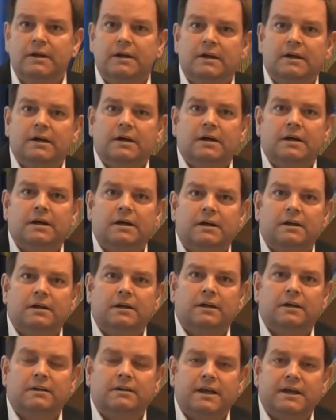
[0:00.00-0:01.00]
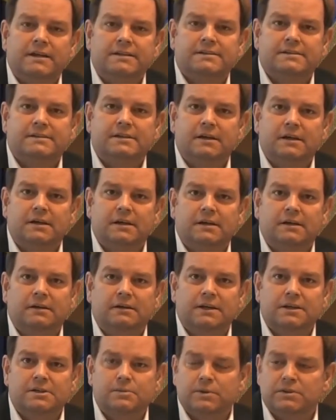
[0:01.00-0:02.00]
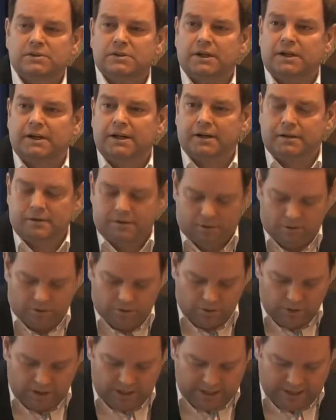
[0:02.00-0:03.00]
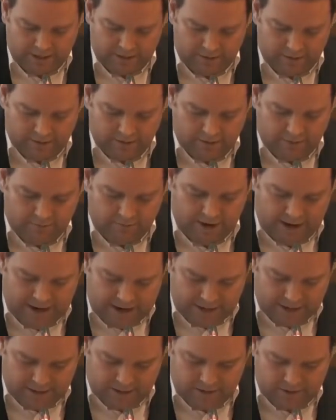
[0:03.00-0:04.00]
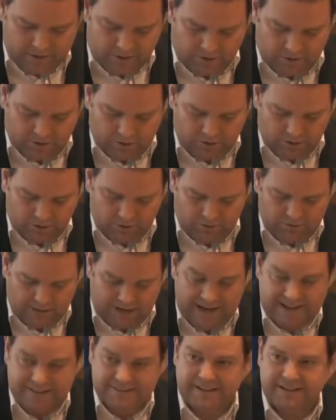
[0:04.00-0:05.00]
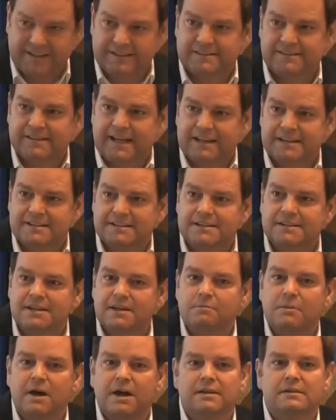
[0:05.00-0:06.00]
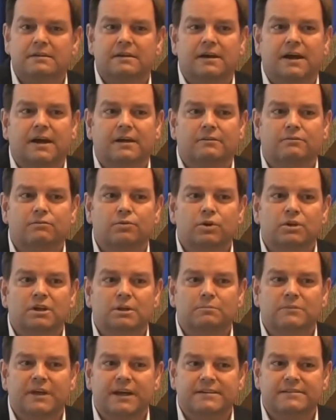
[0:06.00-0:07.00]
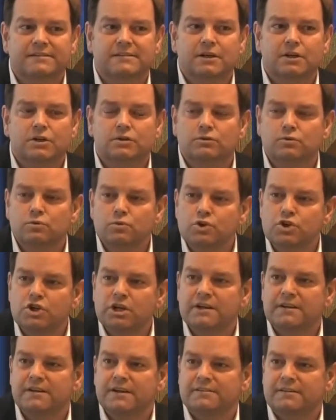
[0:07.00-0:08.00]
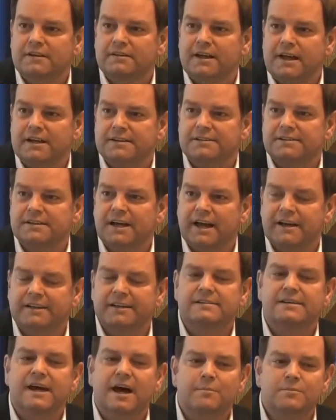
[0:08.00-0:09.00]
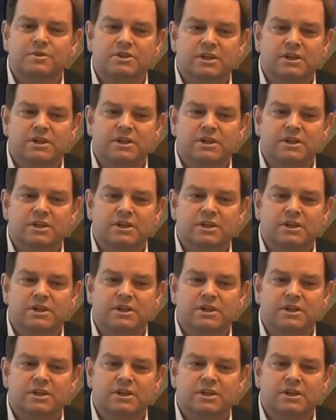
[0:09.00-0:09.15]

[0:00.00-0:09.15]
äh, dass äh, das, was der Herr Kollege Walch gesagt hat, als Ersatzgemeinderat würde ihm das nicht zustehen, dass er das sagt. Das haben Sie